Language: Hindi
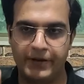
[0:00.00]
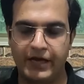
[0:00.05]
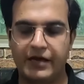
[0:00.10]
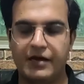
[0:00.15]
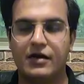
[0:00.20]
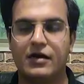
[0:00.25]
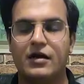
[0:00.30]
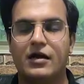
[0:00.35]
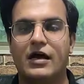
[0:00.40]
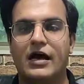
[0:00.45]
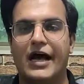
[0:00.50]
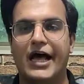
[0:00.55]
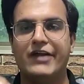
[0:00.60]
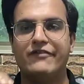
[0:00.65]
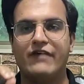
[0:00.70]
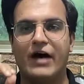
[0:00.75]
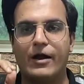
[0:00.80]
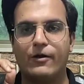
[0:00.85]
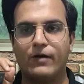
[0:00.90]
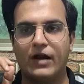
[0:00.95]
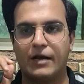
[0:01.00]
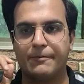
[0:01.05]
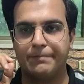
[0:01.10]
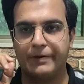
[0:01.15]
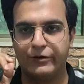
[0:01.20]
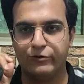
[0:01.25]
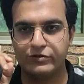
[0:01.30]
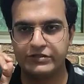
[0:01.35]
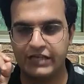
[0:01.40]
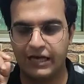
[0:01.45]
फिर अनवर हक
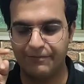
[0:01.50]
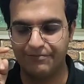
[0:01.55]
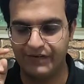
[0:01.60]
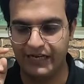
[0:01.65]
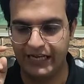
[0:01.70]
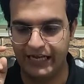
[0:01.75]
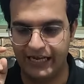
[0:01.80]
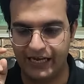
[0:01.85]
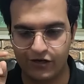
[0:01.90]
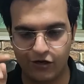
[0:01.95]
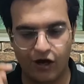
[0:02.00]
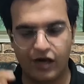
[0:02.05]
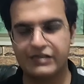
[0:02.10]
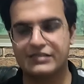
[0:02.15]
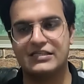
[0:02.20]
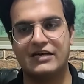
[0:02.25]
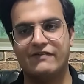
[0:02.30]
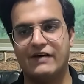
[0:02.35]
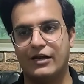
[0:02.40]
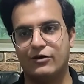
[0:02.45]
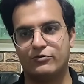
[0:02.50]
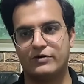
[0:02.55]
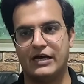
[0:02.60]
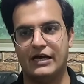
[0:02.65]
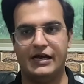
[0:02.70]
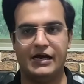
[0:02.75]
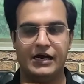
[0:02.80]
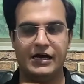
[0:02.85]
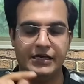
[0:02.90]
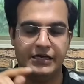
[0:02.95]
पन्नू साहब ने एक और सवाल
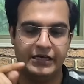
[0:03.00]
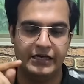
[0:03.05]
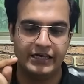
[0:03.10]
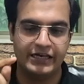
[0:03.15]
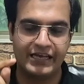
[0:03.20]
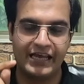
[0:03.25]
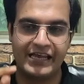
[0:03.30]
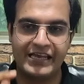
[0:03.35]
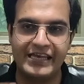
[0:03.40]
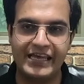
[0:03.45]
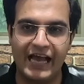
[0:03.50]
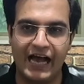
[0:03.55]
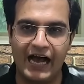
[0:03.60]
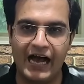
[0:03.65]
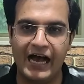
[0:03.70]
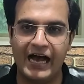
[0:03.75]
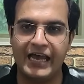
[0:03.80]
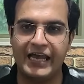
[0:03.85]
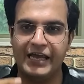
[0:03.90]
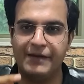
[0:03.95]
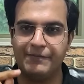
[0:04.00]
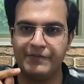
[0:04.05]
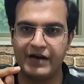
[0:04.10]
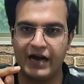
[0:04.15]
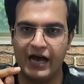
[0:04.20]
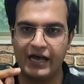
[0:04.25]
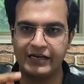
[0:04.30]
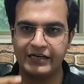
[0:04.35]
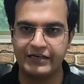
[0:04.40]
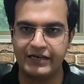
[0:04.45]
उठाया कि क्या
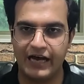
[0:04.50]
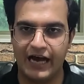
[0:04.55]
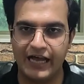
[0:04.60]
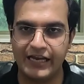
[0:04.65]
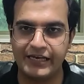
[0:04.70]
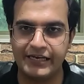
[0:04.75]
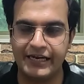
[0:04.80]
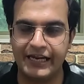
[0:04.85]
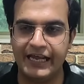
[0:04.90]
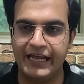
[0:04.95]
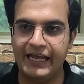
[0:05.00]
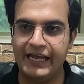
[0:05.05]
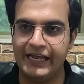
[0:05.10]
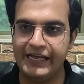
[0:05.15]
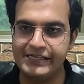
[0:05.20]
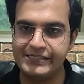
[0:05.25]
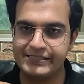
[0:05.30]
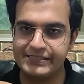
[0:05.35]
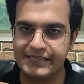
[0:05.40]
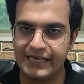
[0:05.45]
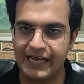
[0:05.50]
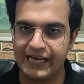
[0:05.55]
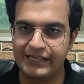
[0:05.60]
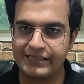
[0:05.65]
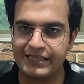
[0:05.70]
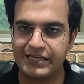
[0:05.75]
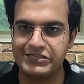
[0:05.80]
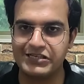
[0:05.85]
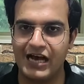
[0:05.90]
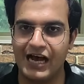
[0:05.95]
इमरान खान ने इस
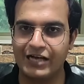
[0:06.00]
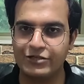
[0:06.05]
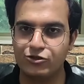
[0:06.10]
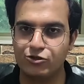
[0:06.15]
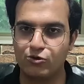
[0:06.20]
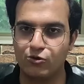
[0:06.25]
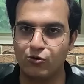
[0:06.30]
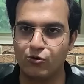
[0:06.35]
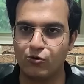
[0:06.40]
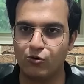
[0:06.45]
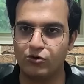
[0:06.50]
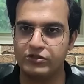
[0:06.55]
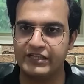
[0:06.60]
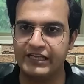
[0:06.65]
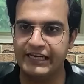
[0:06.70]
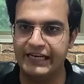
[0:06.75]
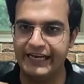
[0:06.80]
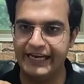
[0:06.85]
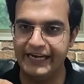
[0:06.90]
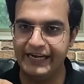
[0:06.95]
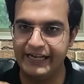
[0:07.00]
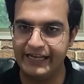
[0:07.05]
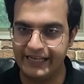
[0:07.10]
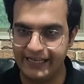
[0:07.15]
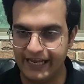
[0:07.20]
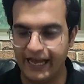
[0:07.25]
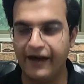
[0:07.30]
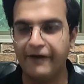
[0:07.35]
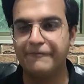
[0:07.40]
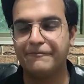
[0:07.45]
एहतजाज को खुद लीड
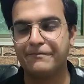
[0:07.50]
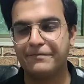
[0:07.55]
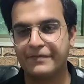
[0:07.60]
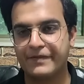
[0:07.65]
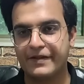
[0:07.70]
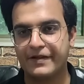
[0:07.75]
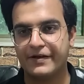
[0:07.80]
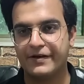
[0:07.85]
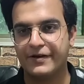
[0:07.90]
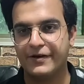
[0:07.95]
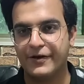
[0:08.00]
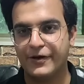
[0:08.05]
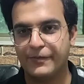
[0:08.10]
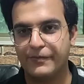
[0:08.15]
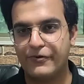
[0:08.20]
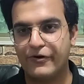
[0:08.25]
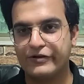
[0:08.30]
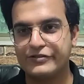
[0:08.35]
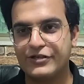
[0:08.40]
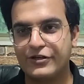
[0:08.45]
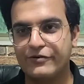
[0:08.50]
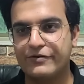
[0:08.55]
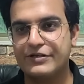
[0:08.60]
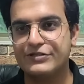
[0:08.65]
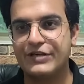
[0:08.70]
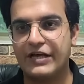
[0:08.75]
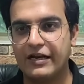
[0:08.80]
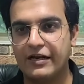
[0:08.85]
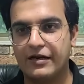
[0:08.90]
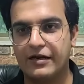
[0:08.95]
किया
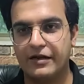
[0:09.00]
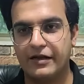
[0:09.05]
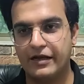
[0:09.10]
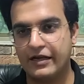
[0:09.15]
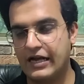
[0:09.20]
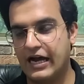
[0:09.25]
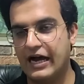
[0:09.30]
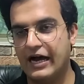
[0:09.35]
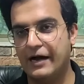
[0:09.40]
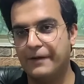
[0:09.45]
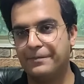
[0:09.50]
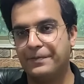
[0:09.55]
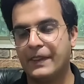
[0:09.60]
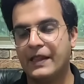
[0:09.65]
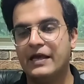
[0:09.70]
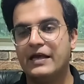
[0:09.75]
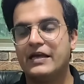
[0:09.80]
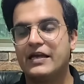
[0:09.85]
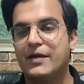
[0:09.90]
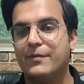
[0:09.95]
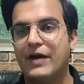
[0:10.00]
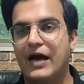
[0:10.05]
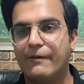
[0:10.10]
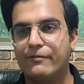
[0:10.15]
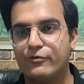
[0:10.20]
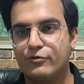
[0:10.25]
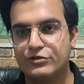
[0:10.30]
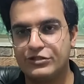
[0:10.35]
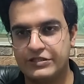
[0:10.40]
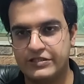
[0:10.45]
प्रोसिक्यूटर जनरल ने कहा कि मैं
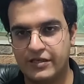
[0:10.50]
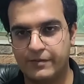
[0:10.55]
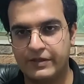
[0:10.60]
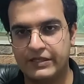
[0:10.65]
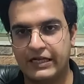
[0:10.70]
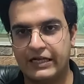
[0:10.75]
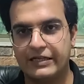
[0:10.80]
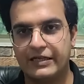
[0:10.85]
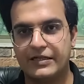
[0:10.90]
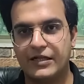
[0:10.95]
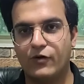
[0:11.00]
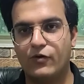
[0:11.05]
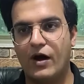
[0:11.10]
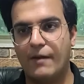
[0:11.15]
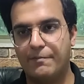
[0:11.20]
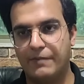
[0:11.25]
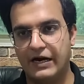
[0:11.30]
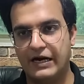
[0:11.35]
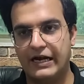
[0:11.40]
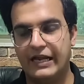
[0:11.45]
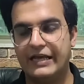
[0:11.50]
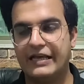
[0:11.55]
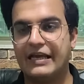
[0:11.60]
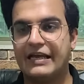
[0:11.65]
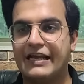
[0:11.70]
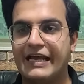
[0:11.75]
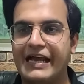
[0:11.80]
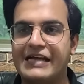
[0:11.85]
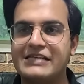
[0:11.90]
आपको चीज़ें बता देता हूं आप पढ़ लें कि